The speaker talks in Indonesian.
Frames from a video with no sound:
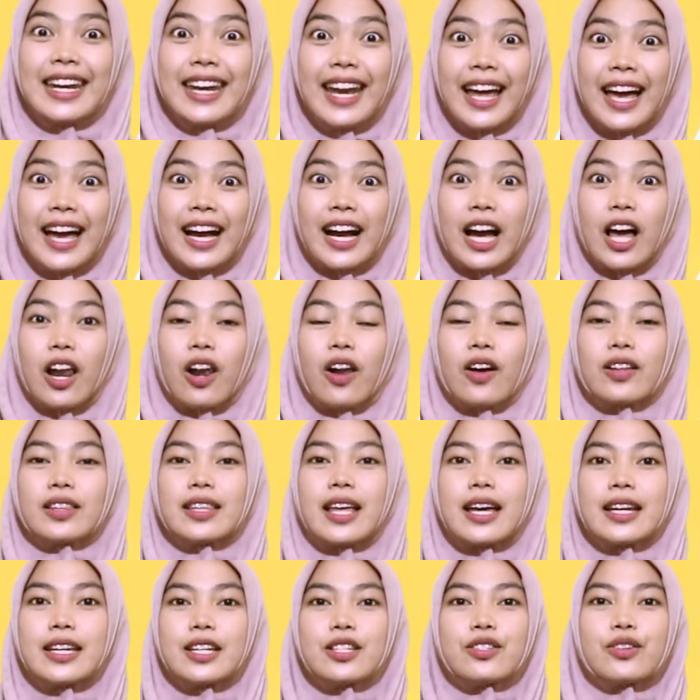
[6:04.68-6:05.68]
Nah, kalau
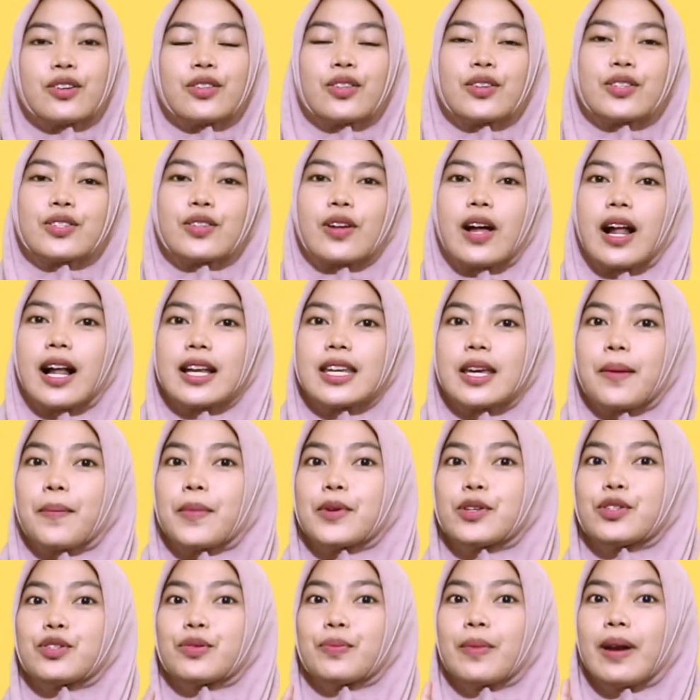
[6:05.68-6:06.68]
tadi contoh soalnya
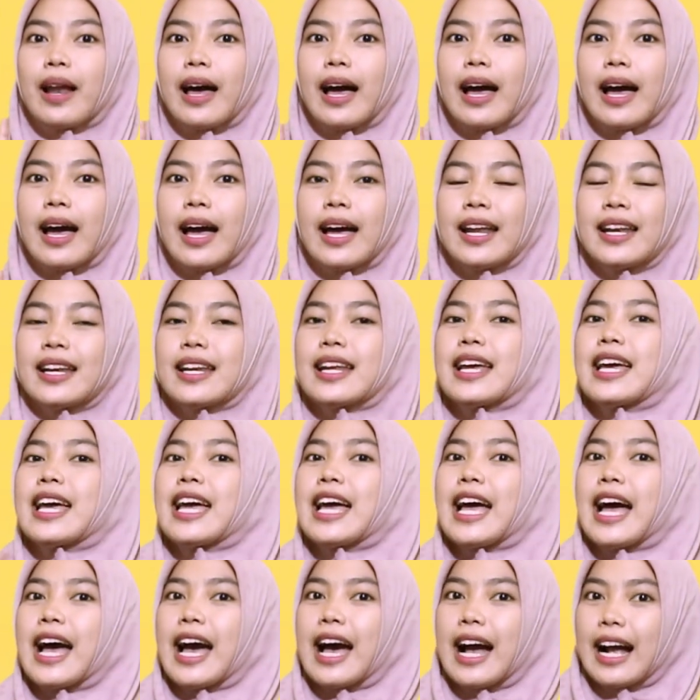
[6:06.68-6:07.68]
penjumlahan,
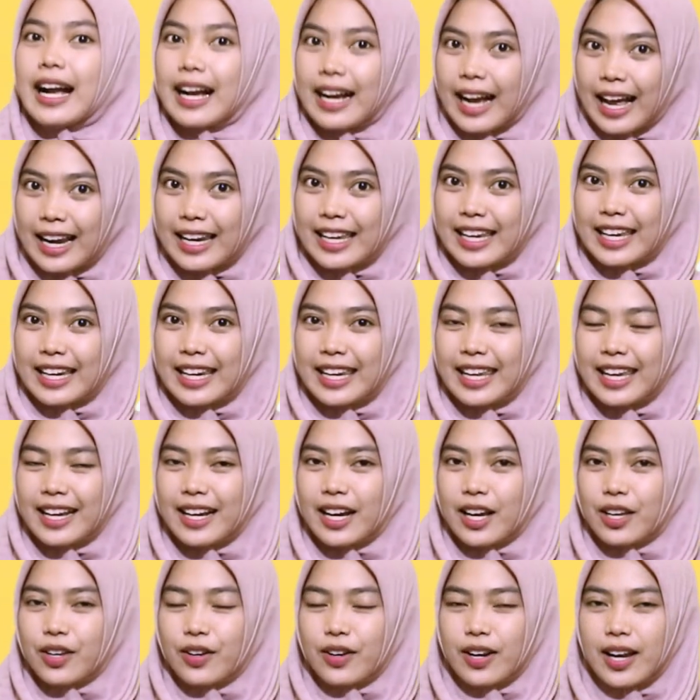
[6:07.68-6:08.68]
kali
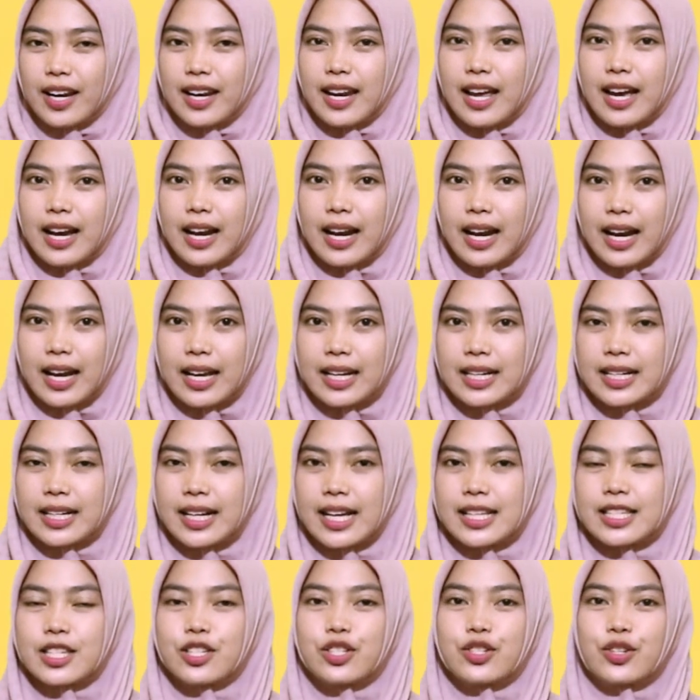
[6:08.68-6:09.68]
ini Kak Yulan akan
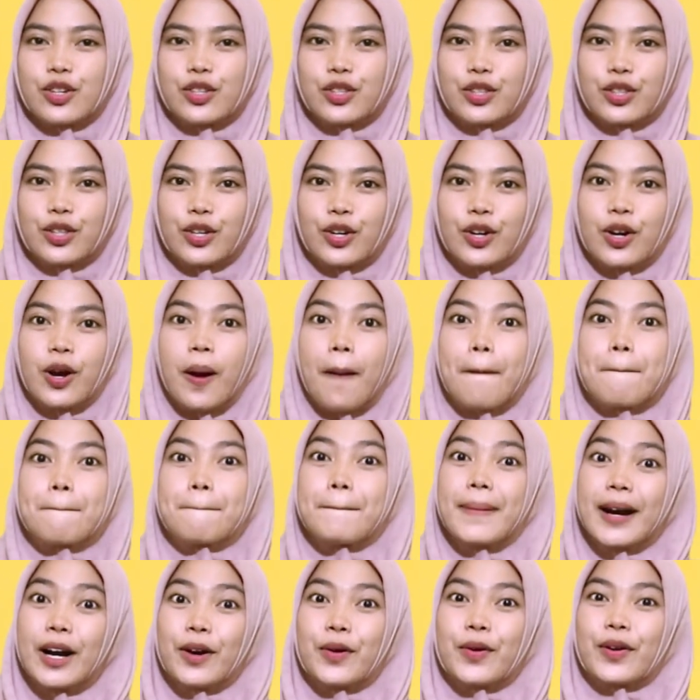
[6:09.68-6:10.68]
kasih contoh
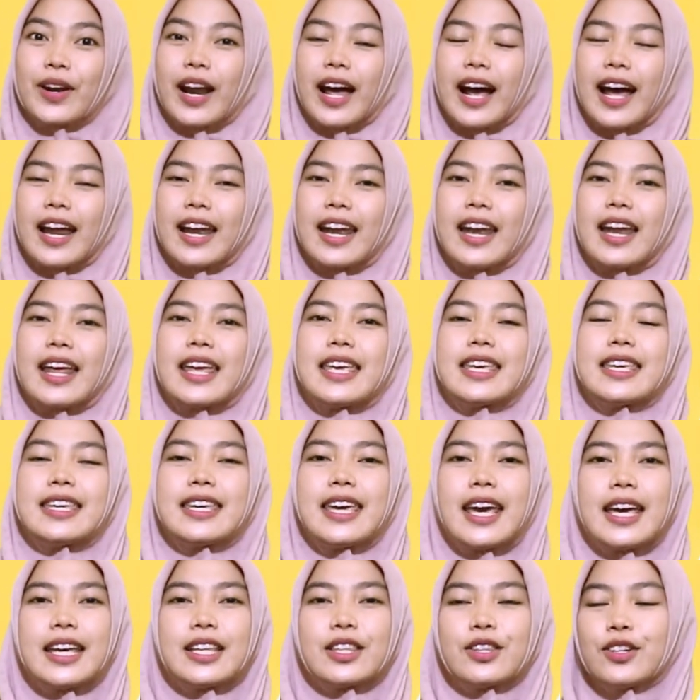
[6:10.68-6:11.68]
pengurangan,
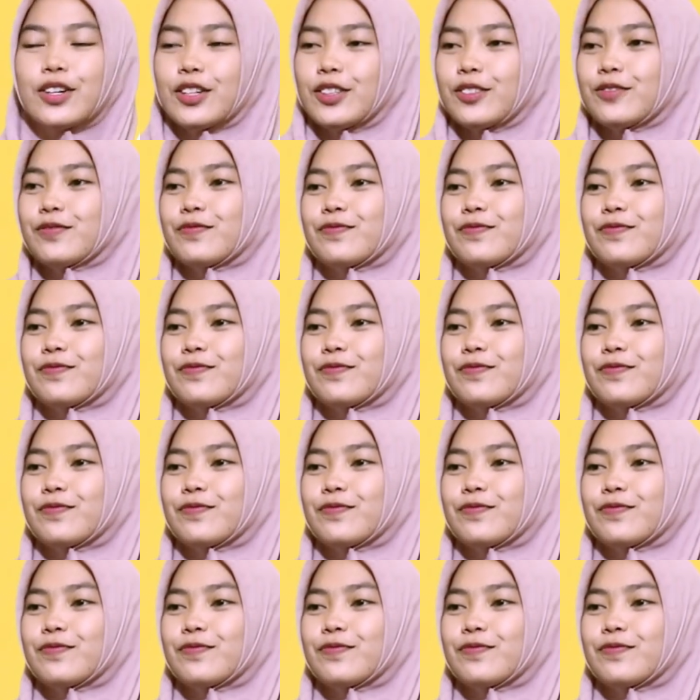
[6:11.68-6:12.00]
yaitu